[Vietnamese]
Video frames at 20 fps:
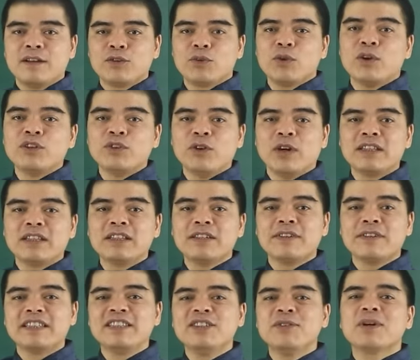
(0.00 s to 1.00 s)
Thuở nhỏ thì
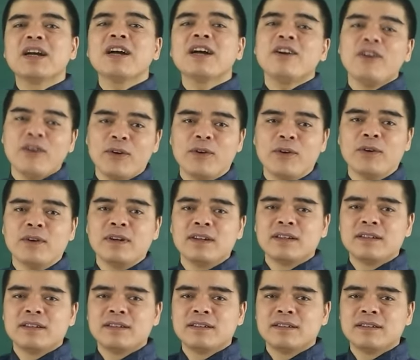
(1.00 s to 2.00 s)
phải chịu khắc khổ,
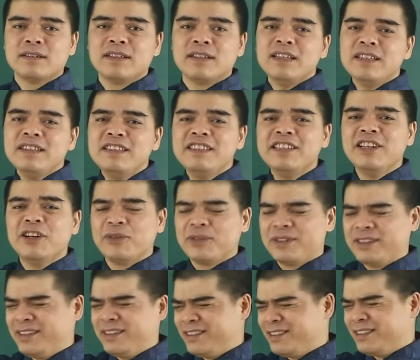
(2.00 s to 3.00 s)
ít nhiều
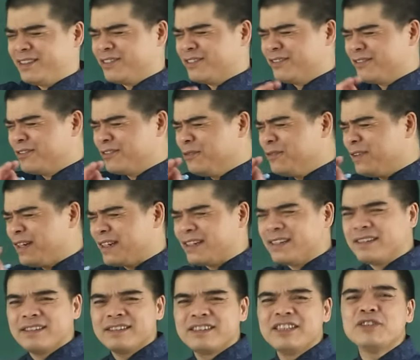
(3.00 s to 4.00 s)
thì cũng phải
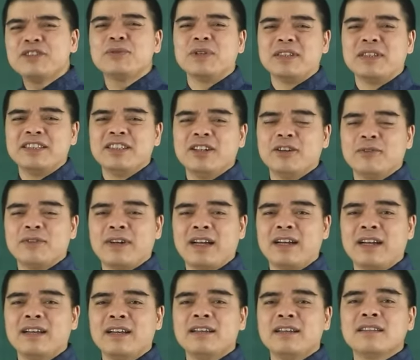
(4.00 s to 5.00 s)
di chuyển nhiều
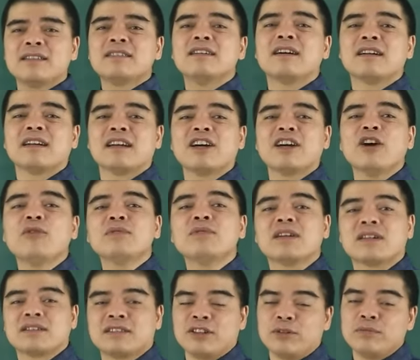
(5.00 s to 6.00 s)
và thường là không
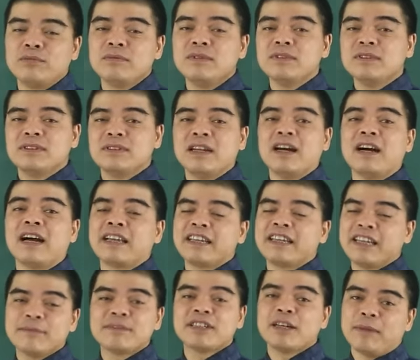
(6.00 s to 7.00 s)
được sống nhờ
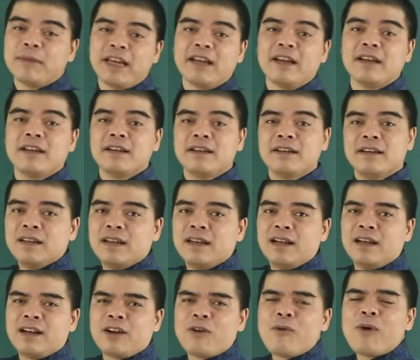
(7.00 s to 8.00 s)
anh em cha mẹ.
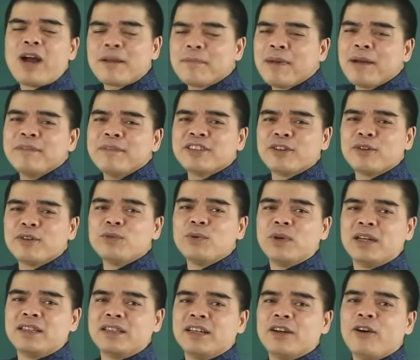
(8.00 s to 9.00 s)
À, ngoài 36
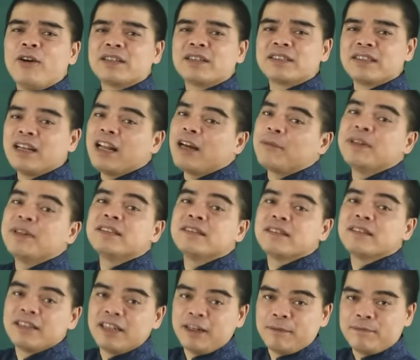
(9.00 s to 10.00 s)
tuổi thì họ sẽ làm nên
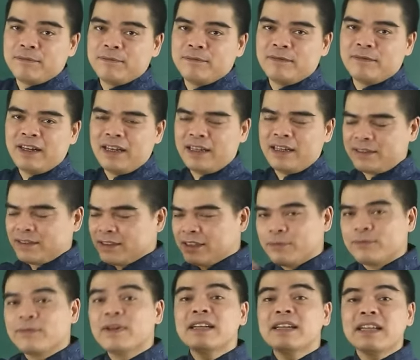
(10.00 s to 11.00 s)
sự nghiệp và sự
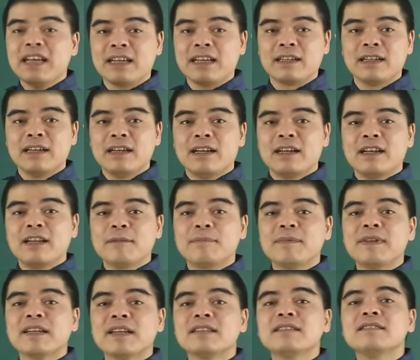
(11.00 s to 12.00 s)
nghiệp phát đạt lập
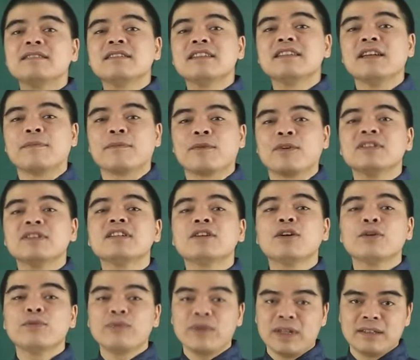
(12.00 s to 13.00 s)
nên cái sự nghiệp có chức
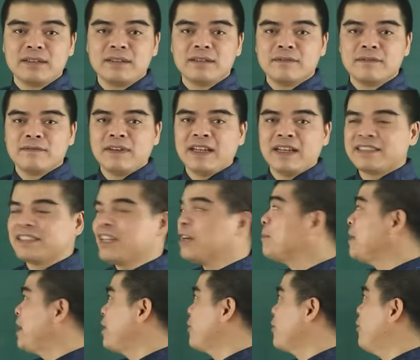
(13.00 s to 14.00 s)
có phận và cha
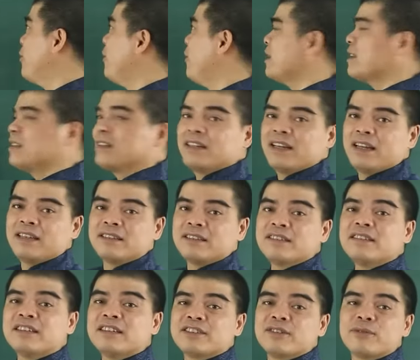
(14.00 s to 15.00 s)
mẹ của họ thì là
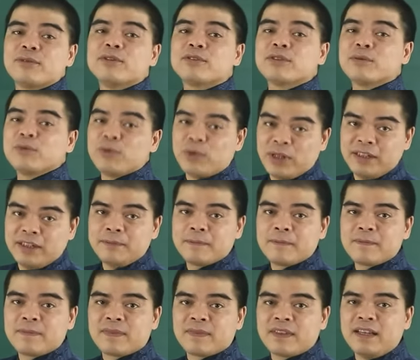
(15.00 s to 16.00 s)
những người sống lâu trăm tuổi
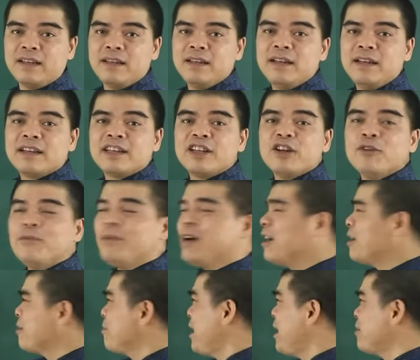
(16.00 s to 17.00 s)
Đấy. nếu
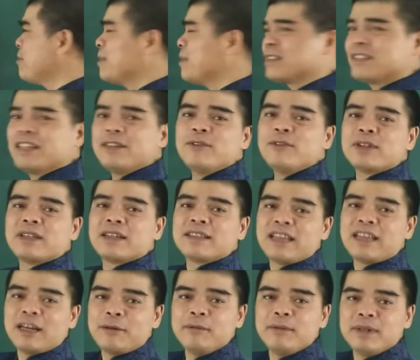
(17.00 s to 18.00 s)
mà bạn mà sinh vào tháng
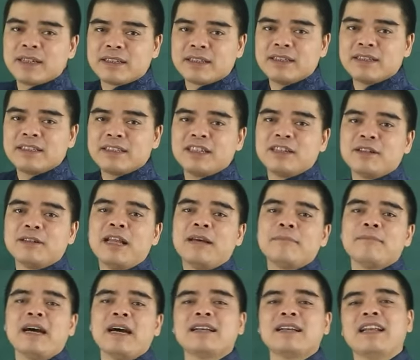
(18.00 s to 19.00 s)
8 năm này thì, thì
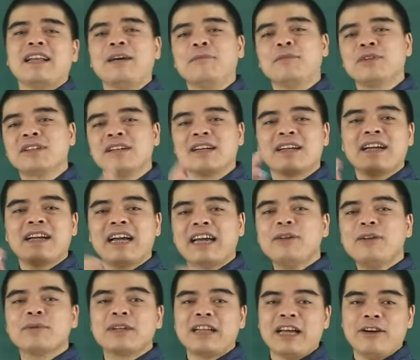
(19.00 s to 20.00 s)
bạn là một người khá
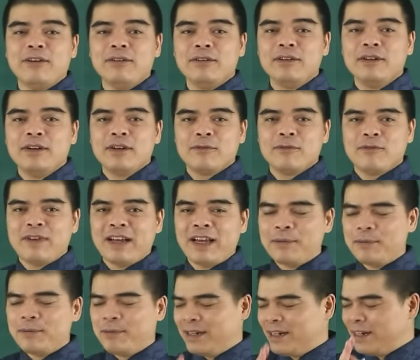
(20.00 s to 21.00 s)
độc đáo
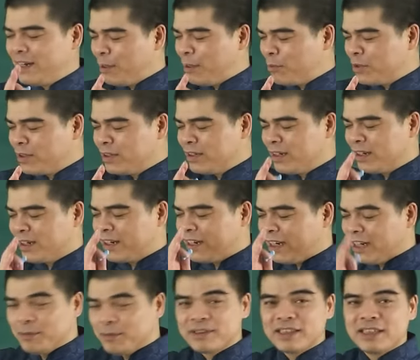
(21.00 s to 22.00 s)
và là một người
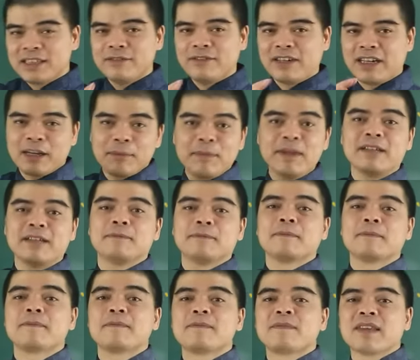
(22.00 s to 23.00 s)
khá lập dị và khác biệt
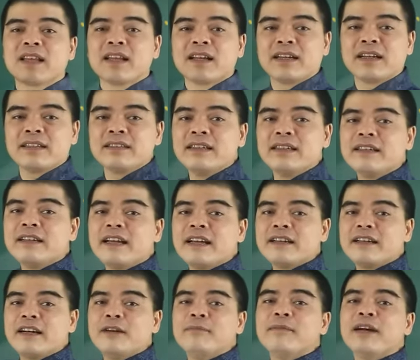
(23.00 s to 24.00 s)
cái tính
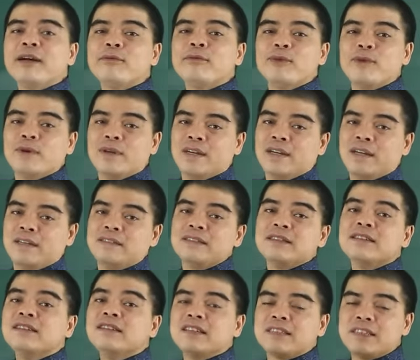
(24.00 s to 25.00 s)
cách ấm áp của
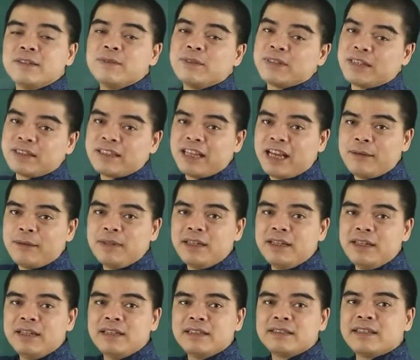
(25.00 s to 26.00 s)
những người sinh vào tháng 8
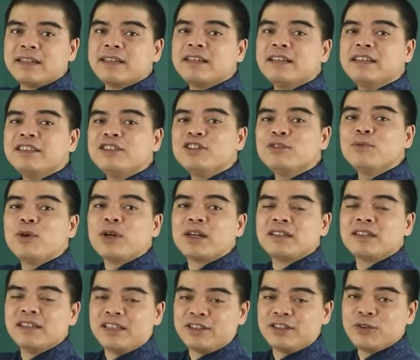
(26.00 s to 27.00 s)
sẽ khiến cho mọi
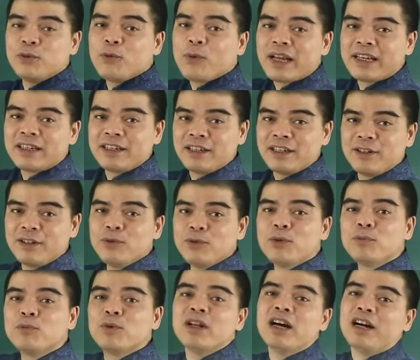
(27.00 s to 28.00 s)
người xung quanh
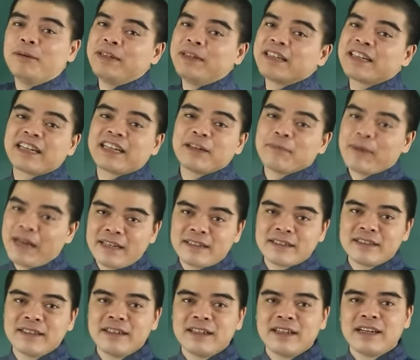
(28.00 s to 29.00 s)
luôn muốn ở bên cạnh các bạn
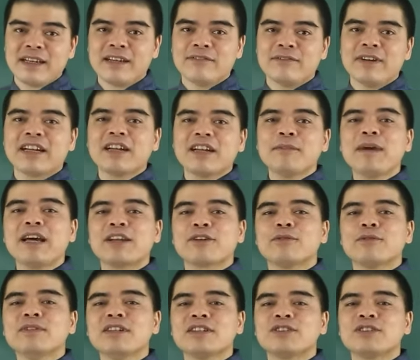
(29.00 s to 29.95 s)
và các bạn cũng